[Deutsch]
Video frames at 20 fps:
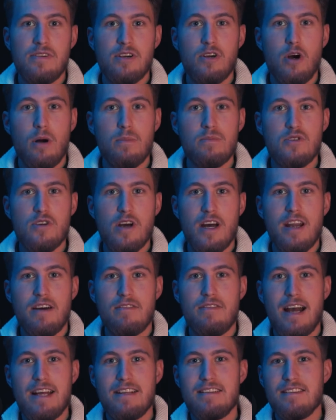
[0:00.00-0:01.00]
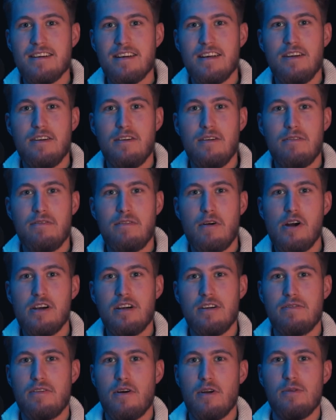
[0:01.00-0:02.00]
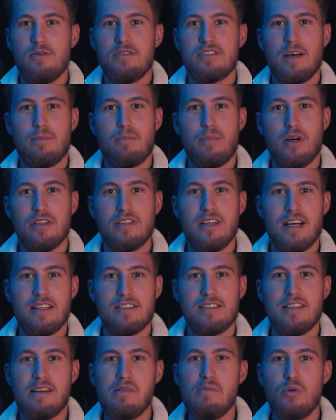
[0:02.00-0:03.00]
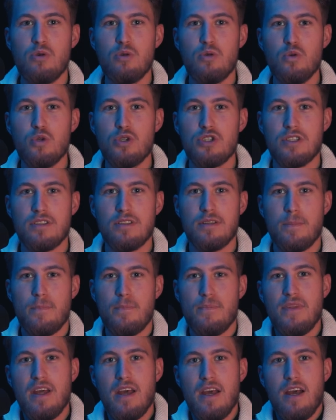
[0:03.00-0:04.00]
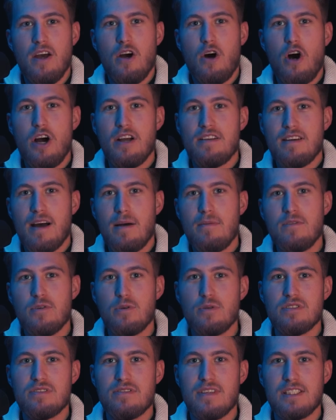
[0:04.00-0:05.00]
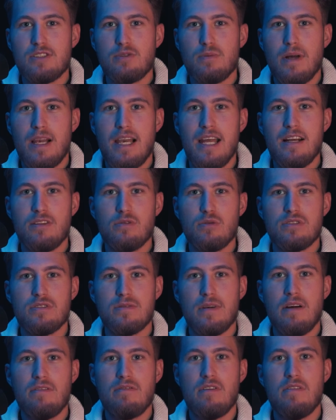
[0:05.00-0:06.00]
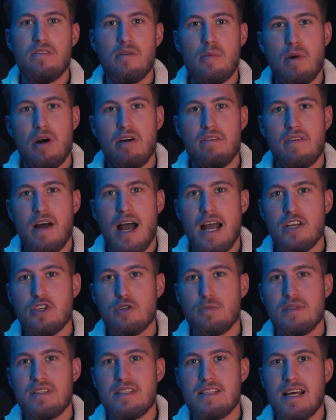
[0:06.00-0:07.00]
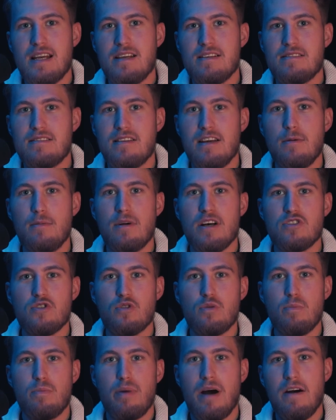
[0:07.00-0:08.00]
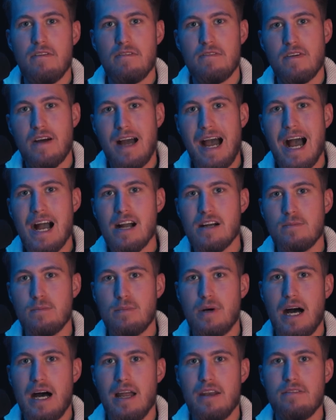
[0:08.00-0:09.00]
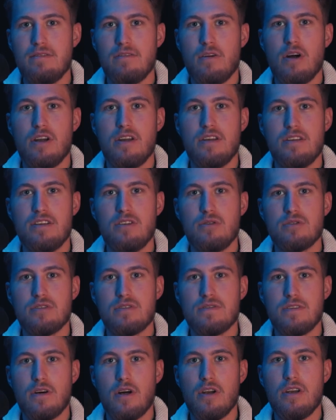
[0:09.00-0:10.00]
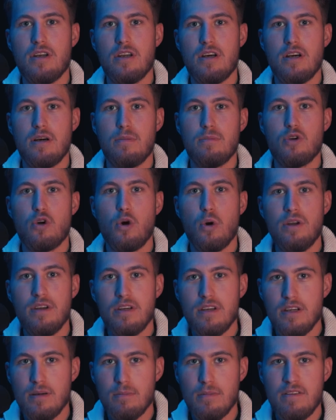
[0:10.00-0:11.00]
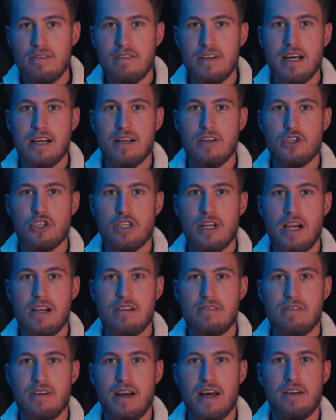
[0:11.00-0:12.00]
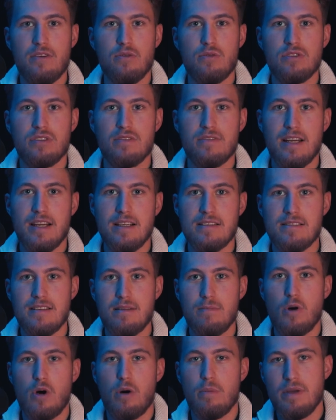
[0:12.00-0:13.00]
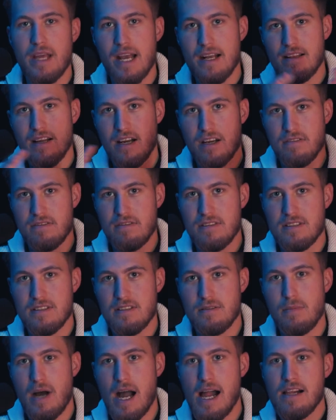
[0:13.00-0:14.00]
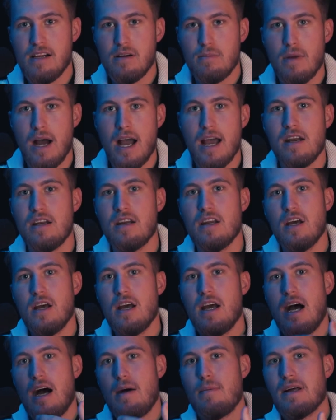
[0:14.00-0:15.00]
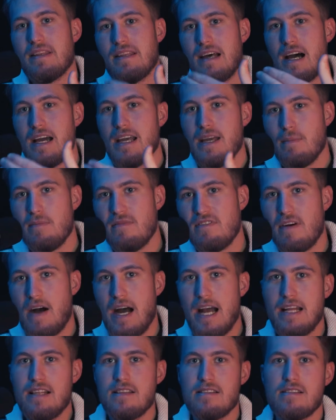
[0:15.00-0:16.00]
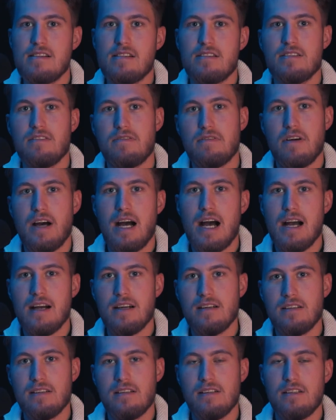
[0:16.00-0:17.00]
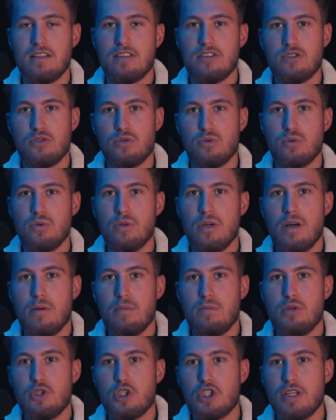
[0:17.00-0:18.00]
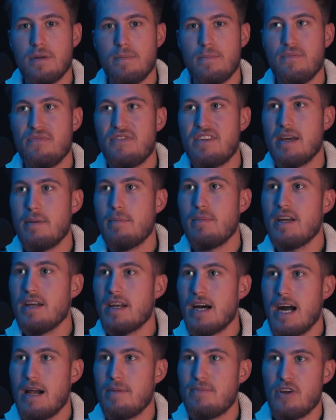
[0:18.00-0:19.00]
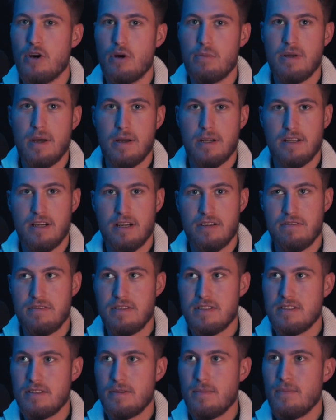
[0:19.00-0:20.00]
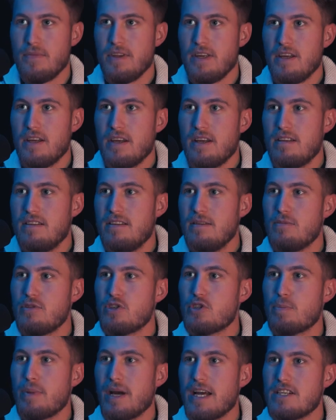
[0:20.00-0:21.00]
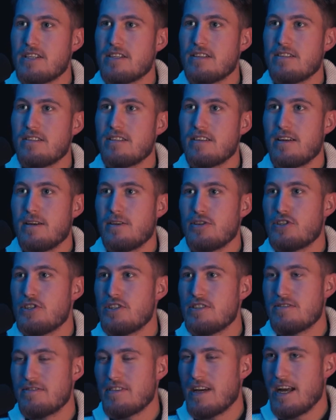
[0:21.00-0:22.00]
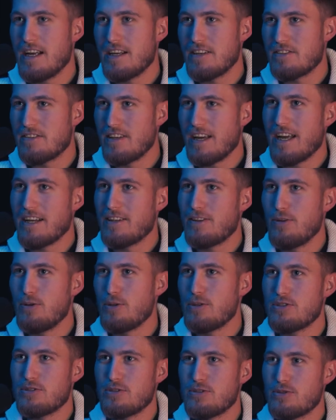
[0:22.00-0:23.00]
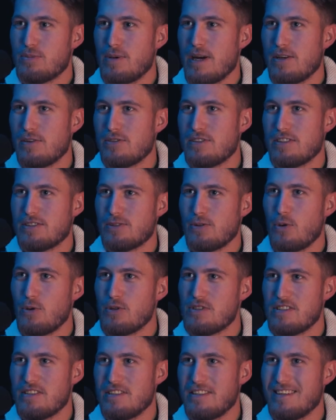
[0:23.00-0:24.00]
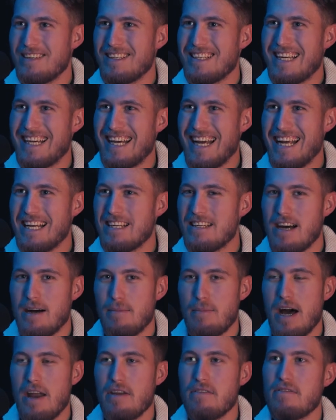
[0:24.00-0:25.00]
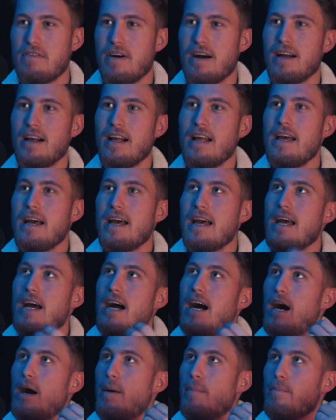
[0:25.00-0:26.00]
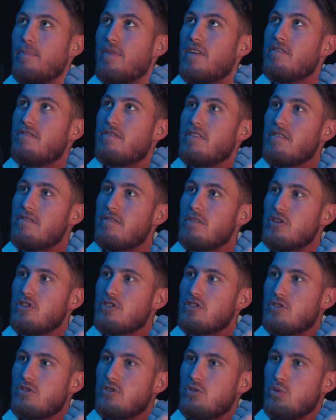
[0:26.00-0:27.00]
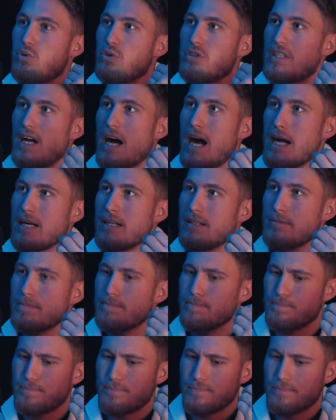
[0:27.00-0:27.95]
willkommen zu einer weiteren Folge von unserem Podcast Immolution. Heute haben wir uns was überlegt und zwar wollen wir mal auf ein spezielles Thema so ein paar Fragen beantworten, die uns von ähm, Kunden immer wieder gestellt werden und zwar das Thema Objektakquise im Allgemeinen, aber da eben vereinzelte Fragen äh, zu bestimmten Themen innerhalb der Objektakquise. Dementsprechend äh, schießen wir eigentlich direkt los und sparen uns das große Gerede am Anfang. Ähm, wie würdest du sagen,